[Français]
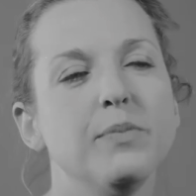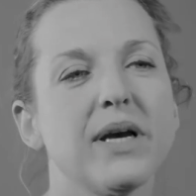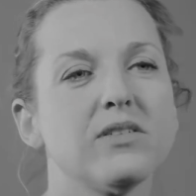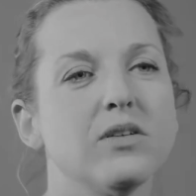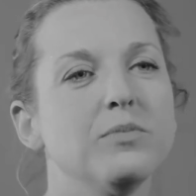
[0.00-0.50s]

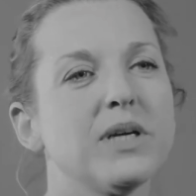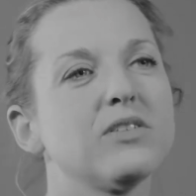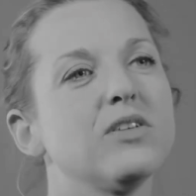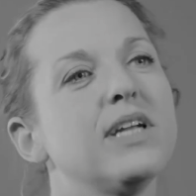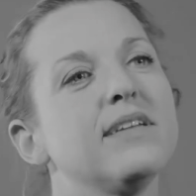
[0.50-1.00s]
personnes,
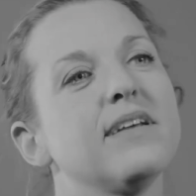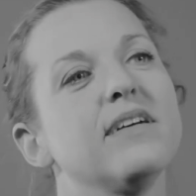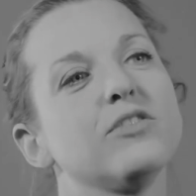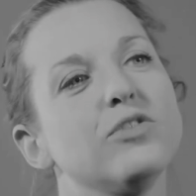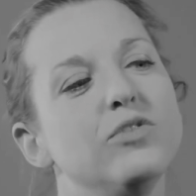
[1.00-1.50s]
personnes
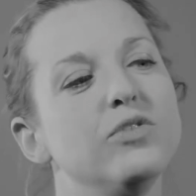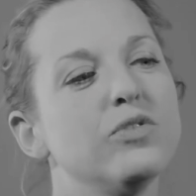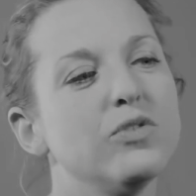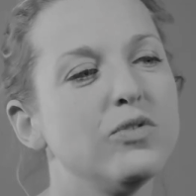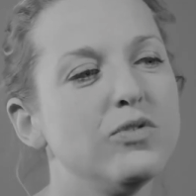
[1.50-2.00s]
atteintes
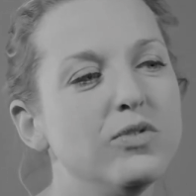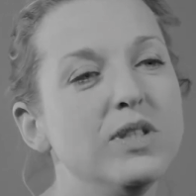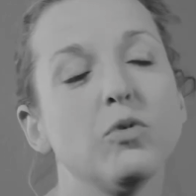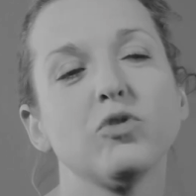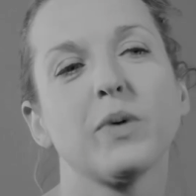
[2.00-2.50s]
de, démence